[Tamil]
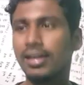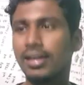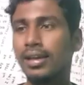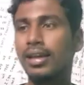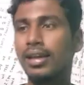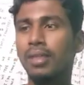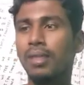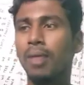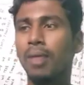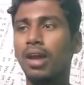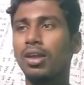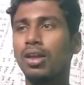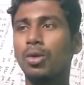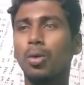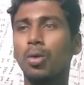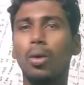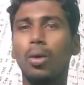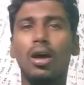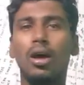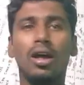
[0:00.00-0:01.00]
இடி மாதிரி
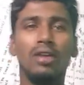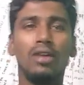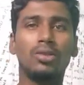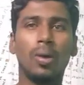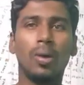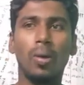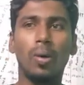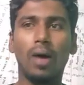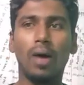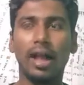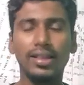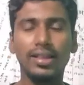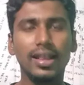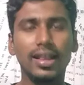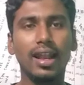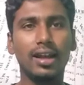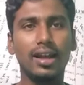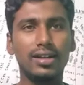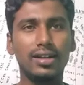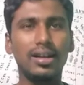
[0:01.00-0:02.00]
இருக்கும் ஸோ அந்த
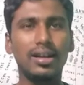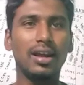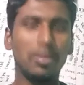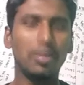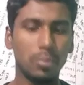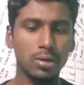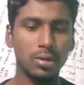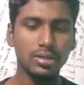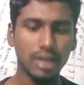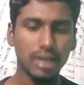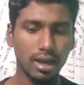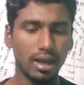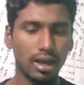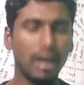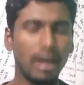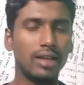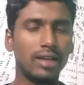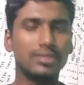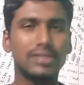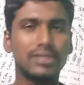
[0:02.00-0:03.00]
லெட்டரை
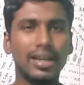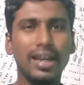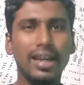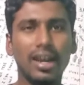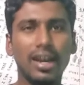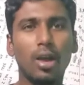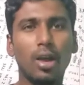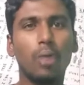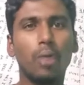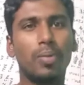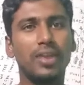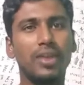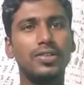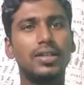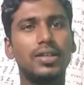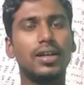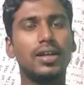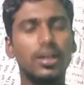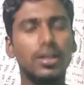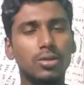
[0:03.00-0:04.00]
முடிஞ்சால் ஸ்க்ரீன் ரெக்கார்ட் பண்ணி
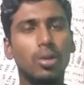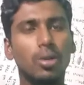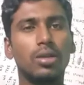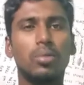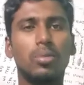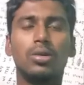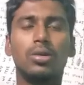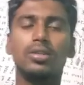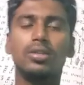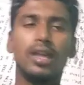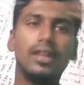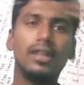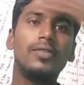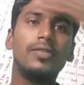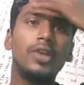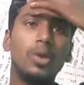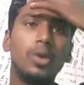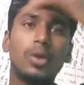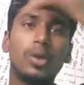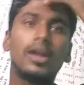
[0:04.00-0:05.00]
வச்சுருக்கேன் ஸோ அதை முடிஞ்சால் இந்த
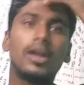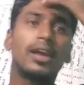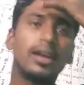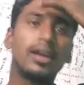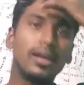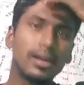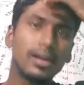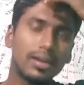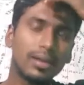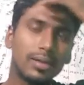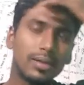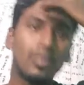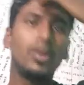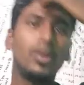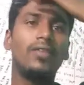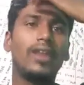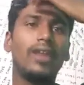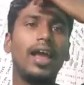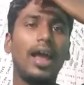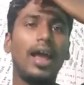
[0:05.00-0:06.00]
வீடியோக்கு
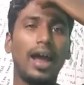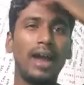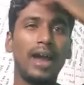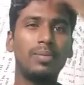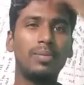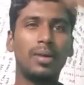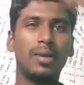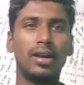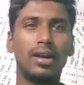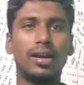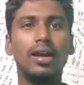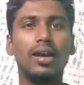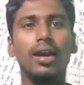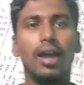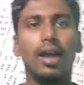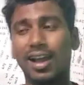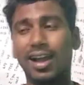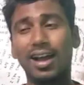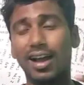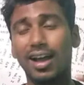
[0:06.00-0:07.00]
முடிவில் ஆட் பண்ணுறேன்
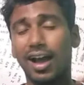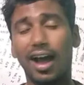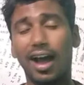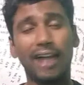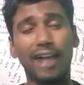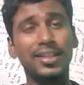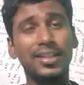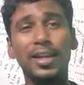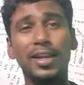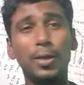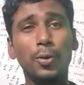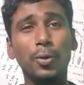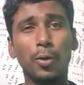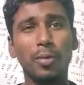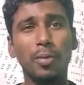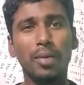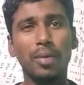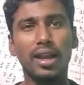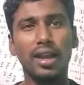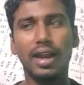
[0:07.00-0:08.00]
அதுலேயும்
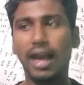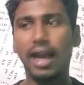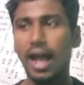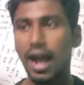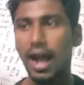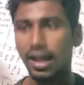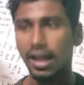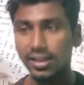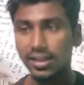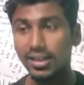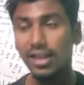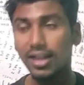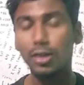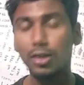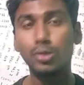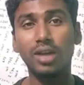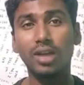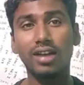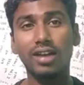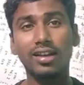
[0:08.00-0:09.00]
கொடுமை என்னன்னா அந்த
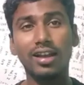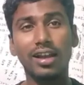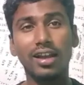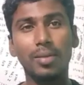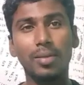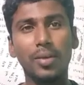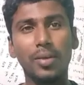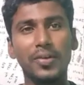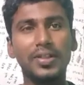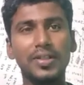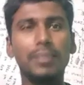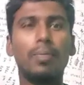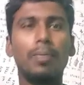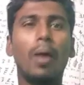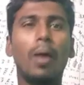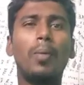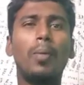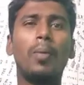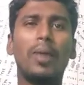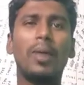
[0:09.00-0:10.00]
நியூஸ் ஆர்டிக்கல்லையுமே வந்து
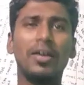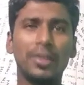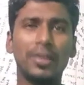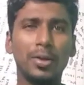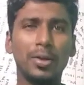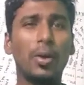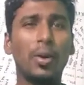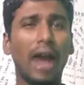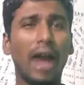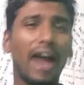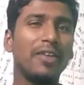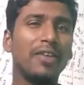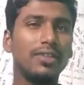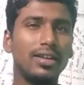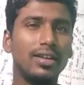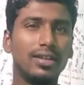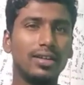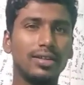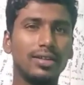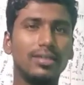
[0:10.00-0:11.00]
பாப்பப் வந்து ஒரு ஆட்
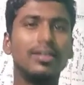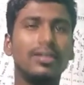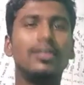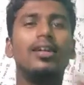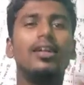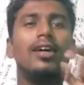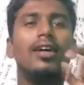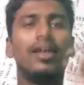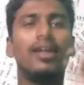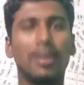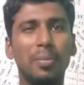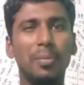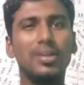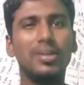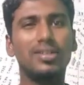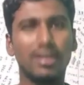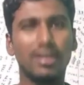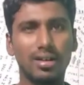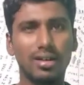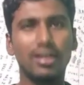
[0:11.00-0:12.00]
வந்து நிற்குது ரம்மி
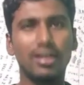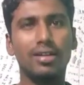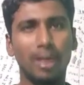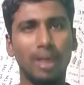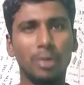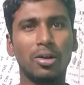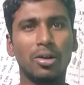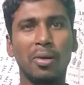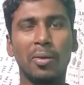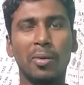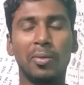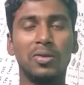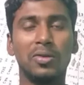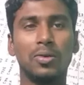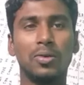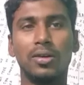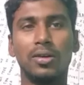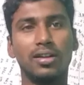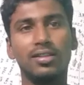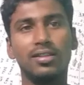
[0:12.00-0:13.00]
சர்க்கிள் டாட் காம்
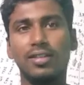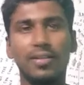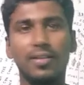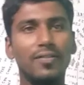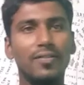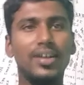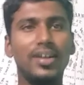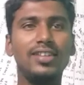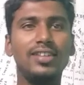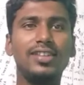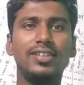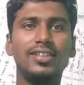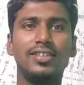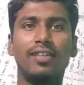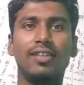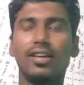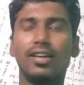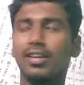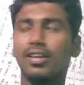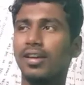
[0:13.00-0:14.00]
அப்படின்னு சொல்லிட்டு வெறுத்திருச்சு
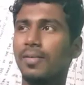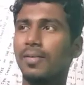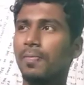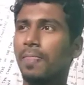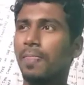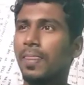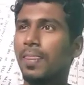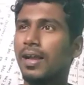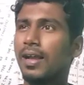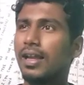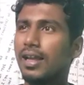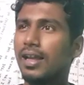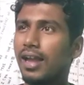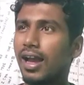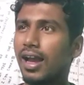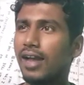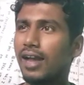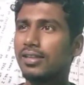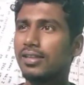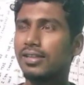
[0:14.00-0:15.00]
வாழ்க்கையே
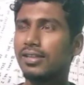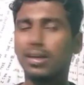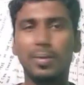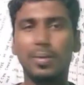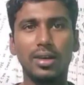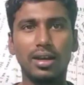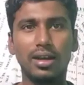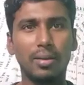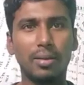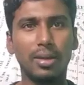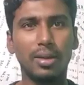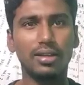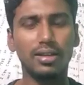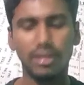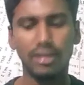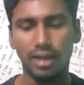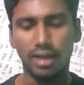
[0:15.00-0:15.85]
என்னடா அது அப்படின்ற மாதிரி